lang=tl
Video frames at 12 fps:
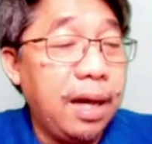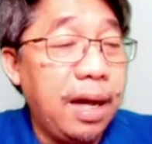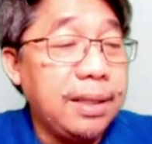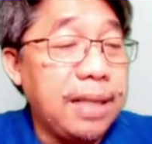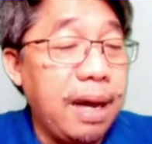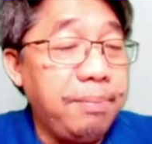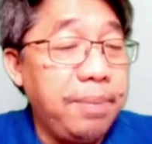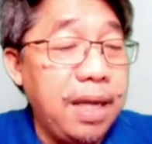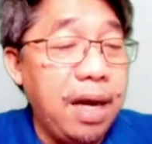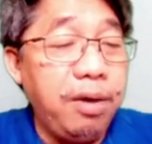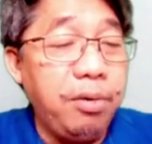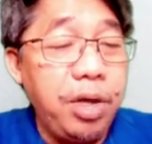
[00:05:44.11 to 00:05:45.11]
Uh, sabi
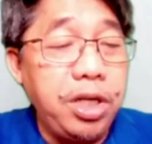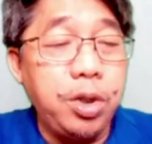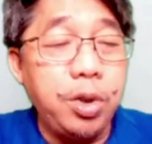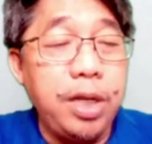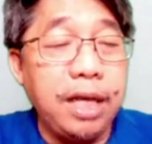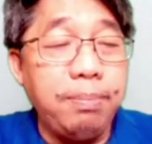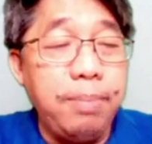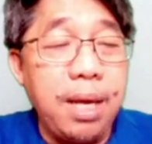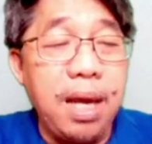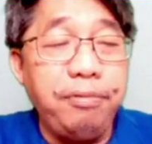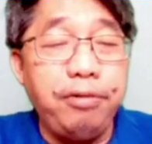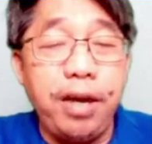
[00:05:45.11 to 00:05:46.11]
niya, we should not
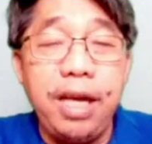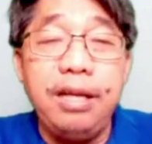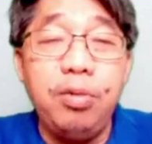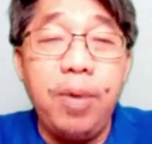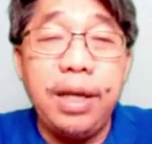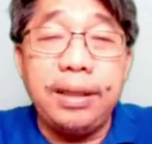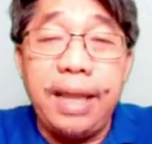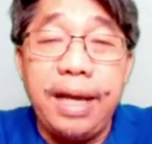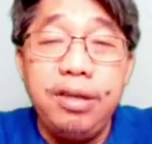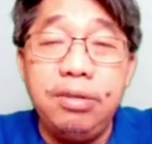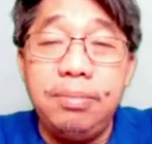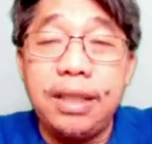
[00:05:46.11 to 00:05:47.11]
be afraid. Huwag
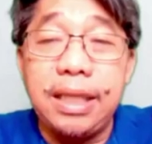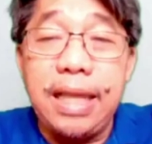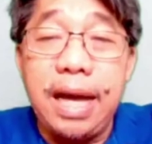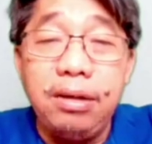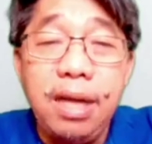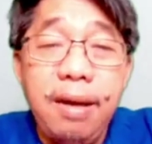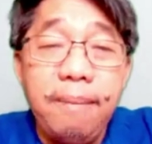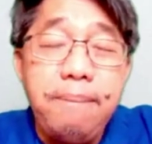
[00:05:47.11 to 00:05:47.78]
tayong matatakot.